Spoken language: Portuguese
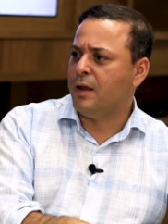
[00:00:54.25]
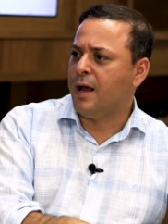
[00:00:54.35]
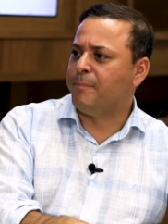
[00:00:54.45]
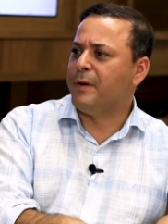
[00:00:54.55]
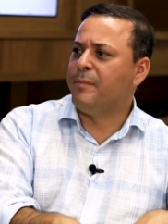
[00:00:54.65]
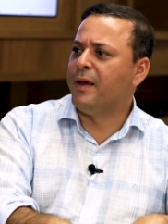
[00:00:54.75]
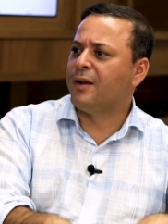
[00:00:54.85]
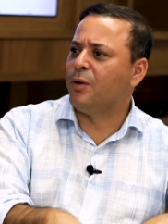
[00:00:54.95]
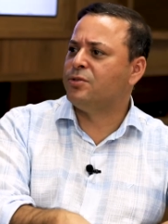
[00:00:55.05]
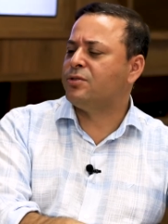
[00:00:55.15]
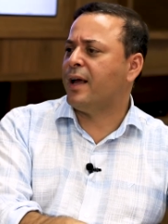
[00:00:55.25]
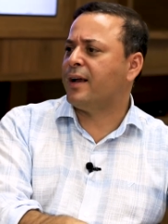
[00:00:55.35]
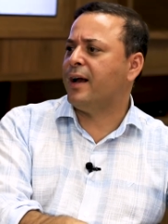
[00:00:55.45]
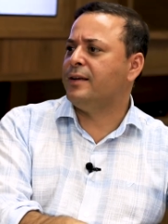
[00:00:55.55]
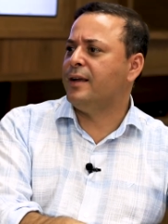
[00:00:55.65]
A primeira que eu
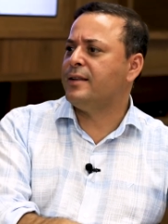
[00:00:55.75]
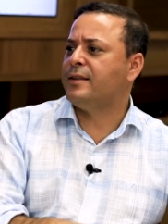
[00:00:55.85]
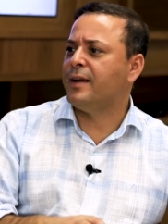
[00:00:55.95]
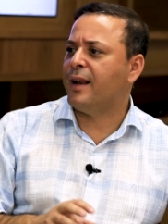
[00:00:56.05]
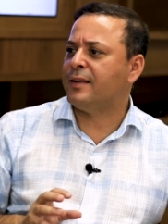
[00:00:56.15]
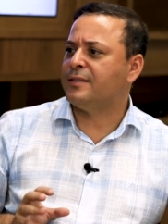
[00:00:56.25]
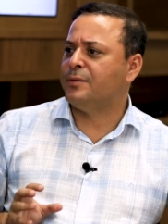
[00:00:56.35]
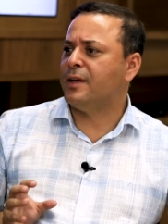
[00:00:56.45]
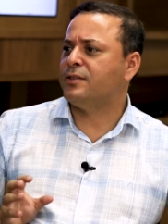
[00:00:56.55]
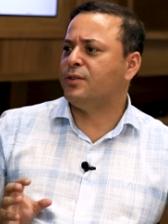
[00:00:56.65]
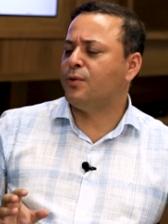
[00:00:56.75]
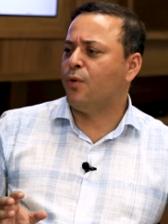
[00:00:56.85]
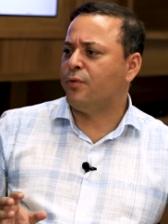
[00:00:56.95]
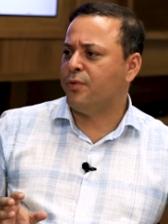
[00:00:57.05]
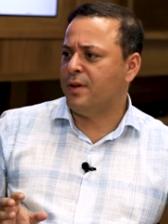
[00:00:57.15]
destacaria é a integração da
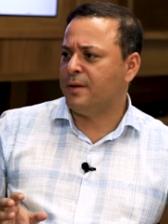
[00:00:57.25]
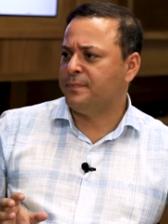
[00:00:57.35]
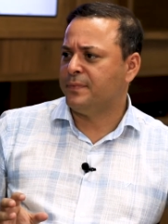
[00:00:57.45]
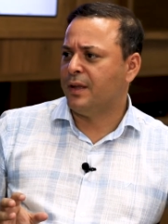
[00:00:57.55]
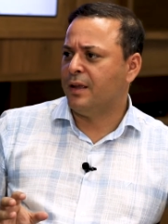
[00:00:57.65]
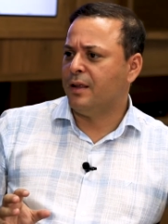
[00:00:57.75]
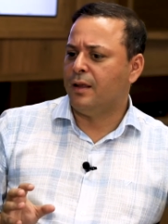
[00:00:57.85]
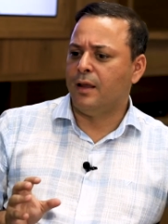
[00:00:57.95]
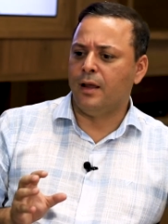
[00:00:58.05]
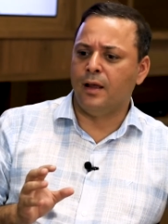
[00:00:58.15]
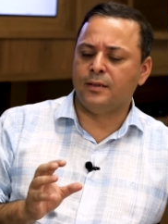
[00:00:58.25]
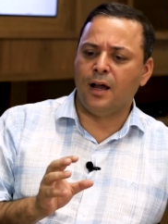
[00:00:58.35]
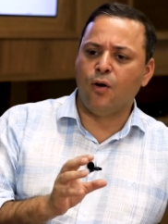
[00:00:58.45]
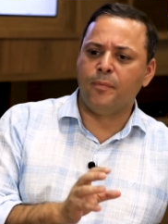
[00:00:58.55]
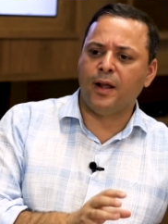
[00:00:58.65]
ciclovia é,
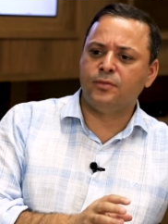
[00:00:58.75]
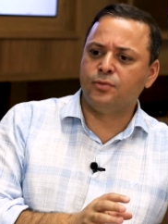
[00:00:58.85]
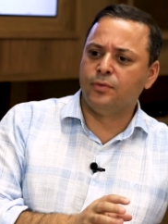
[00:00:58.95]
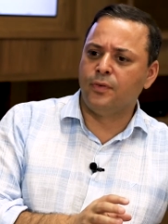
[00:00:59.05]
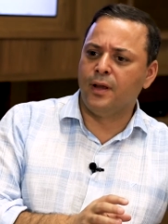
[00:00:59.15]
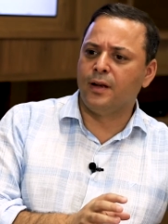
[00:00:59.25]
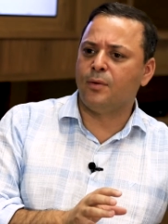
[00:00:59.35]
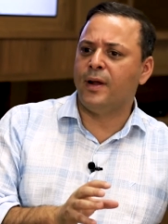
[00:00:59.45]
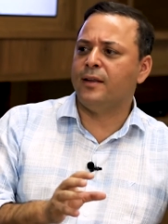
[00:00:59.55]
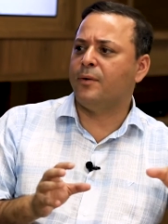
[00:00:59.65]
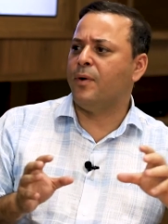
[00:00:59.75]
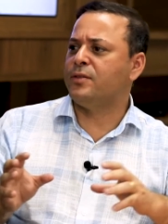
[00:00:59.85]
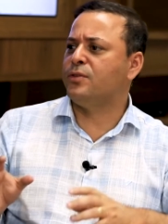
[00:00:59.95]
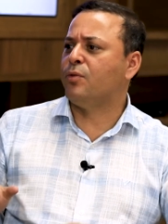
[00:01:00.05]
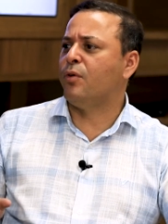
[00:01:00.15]
da Roberto Silveira com a, com
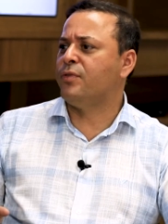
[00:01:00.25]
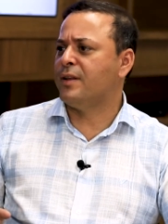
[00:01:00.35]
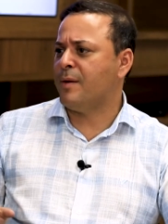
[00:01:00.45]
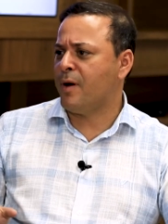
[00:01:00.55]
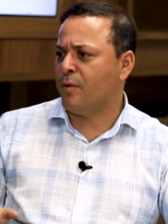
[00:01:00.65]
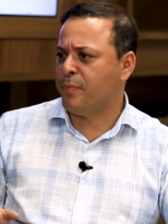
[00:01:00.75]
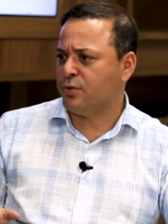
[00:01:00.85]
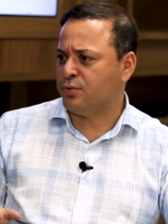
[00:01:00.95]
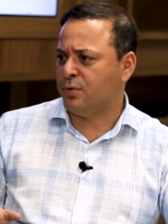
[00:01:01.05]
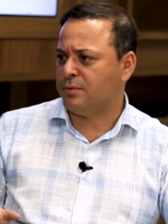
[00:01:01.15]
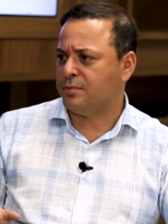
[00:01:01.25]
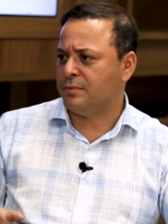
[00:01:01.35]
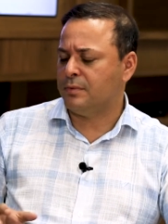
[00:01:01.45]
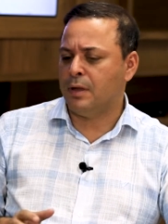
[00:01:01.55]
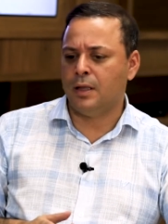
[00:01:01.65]
a ciclovia da Amaral Peixoto.
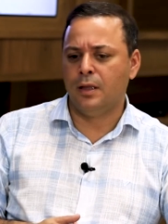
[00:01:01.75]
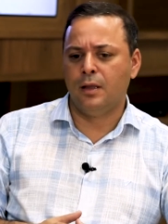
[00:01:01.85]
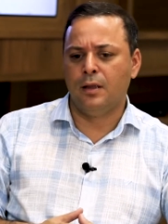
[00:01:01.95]
Né?